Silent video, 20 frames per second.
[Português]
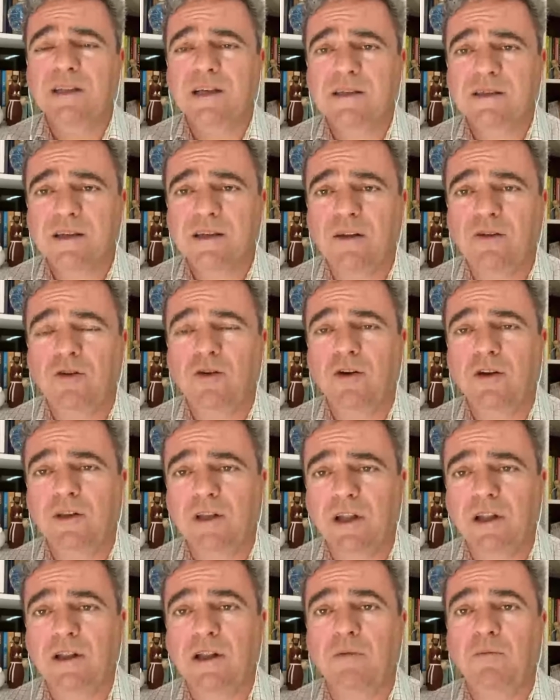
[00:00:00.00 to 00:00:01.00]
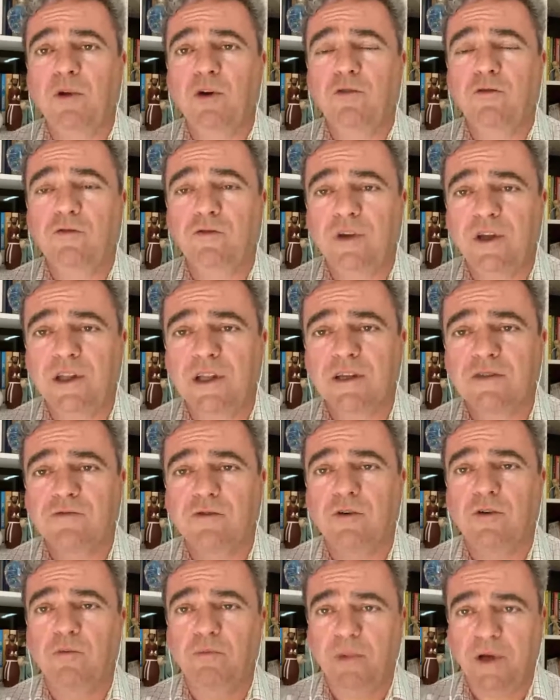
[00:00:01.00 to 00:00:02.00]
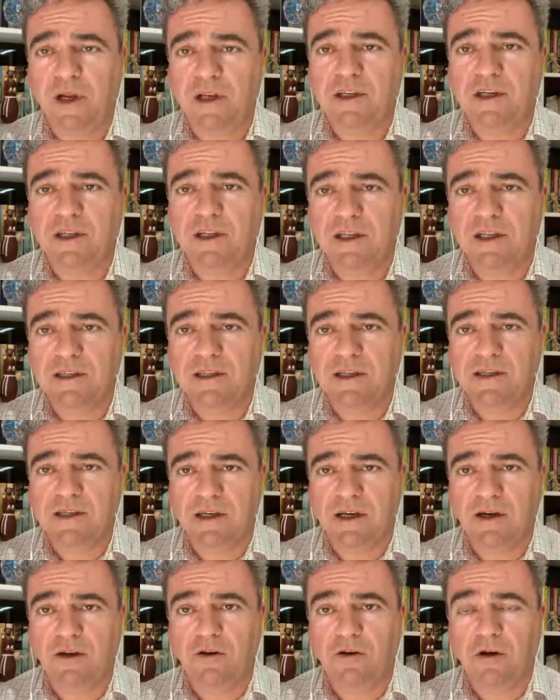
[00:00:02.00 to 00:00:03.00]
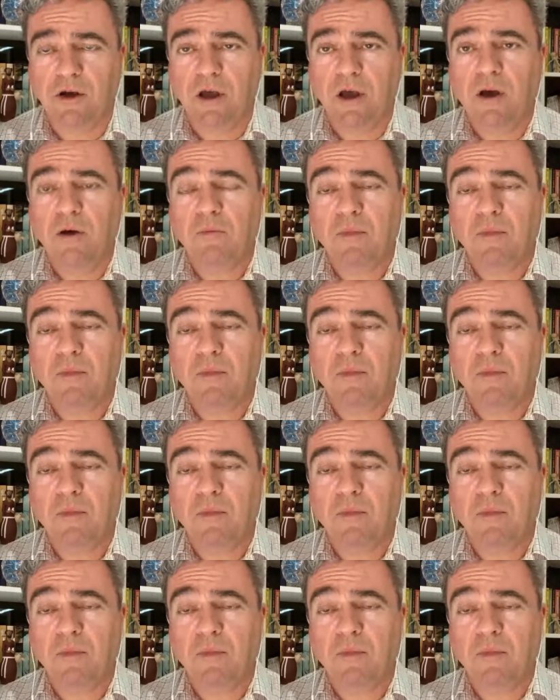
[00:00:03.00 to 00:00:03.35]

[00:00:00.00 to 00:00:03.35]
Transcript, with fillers: Mais de 180 mil vidas foram perdidas nesse ano